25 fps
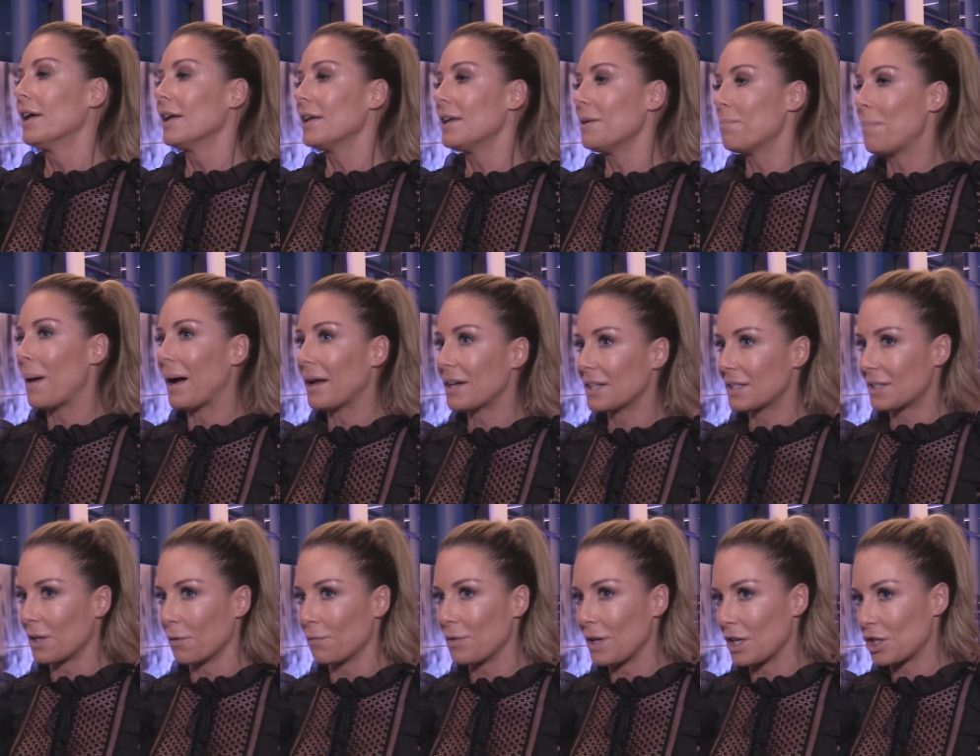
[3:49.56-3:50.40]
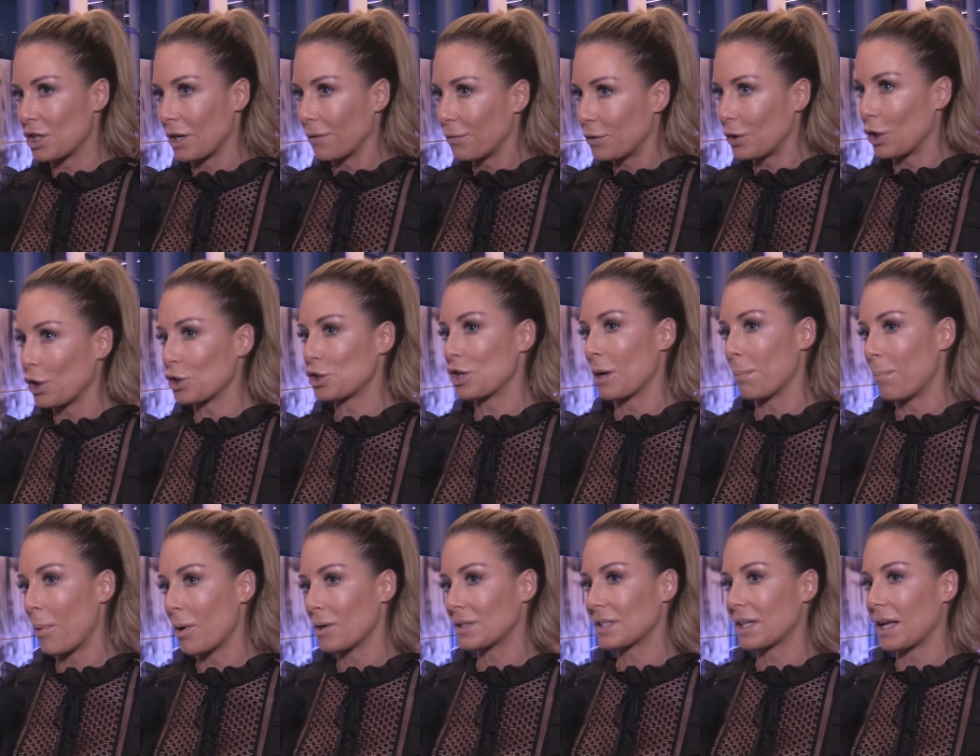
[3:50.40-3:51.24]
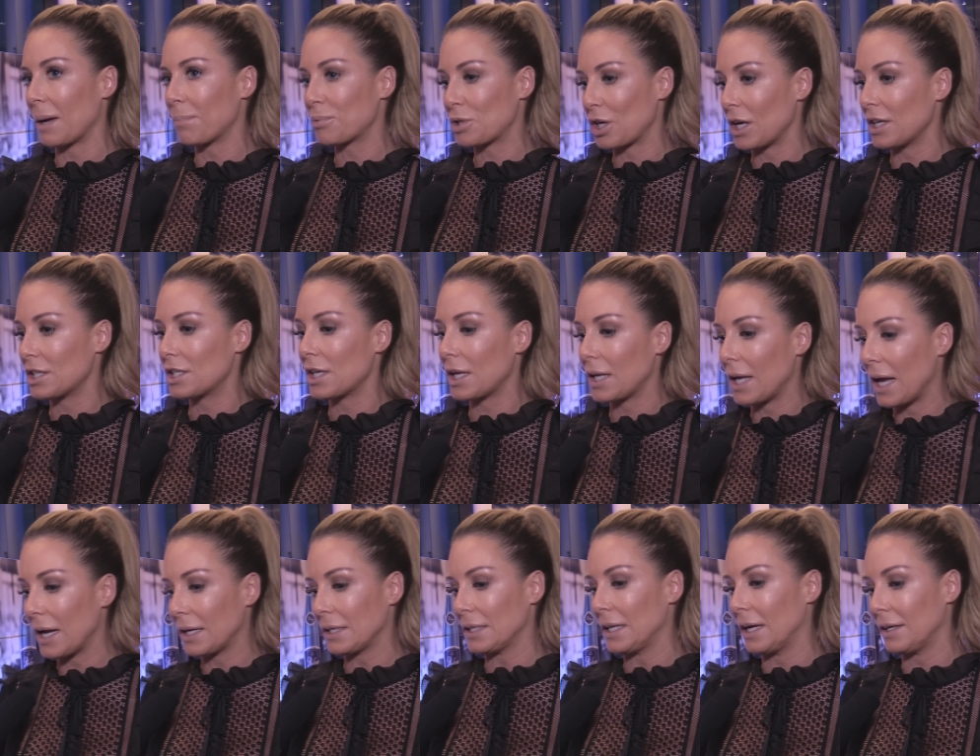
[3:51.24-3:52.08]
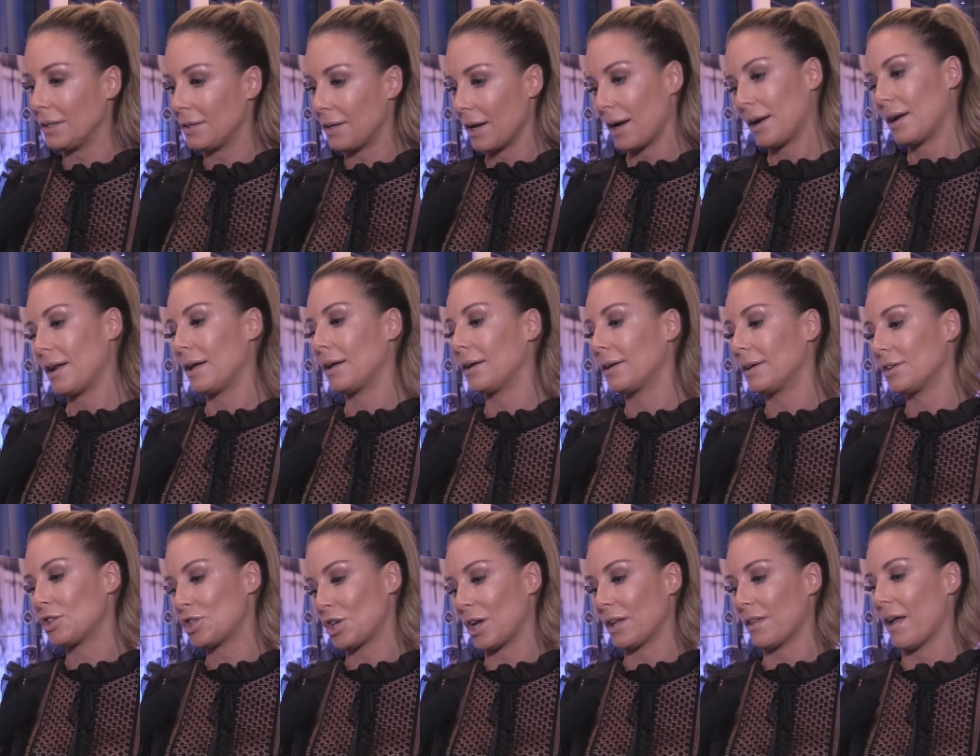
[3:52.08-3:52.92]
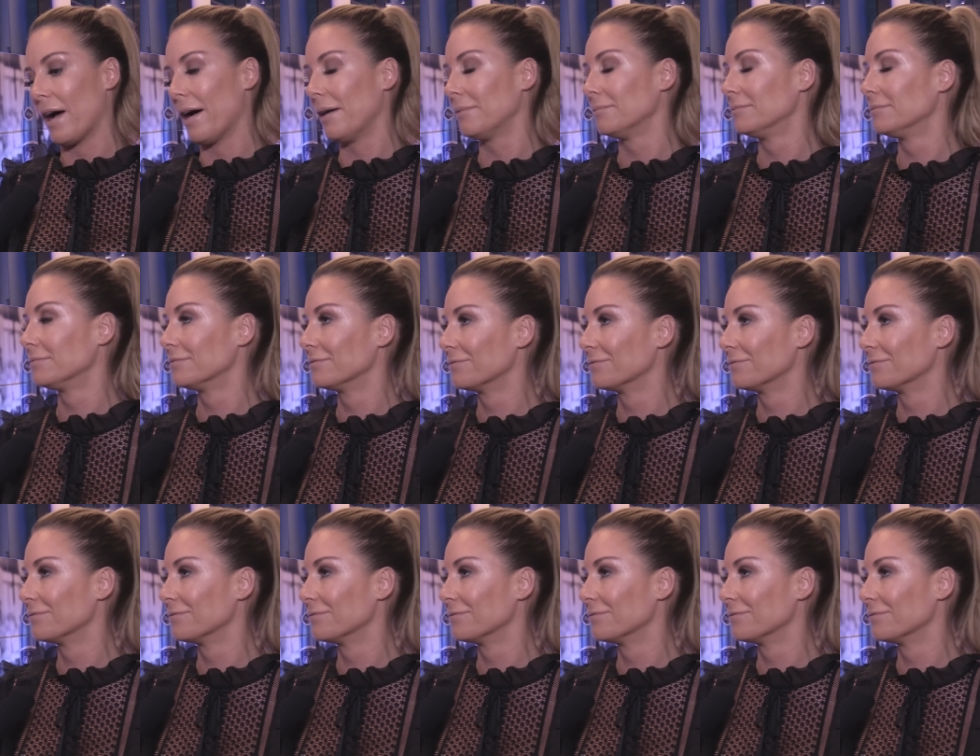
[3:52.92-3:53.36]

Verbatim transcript: i bardzo wierzę w to, że Polska przejdzie jak najdalej się da.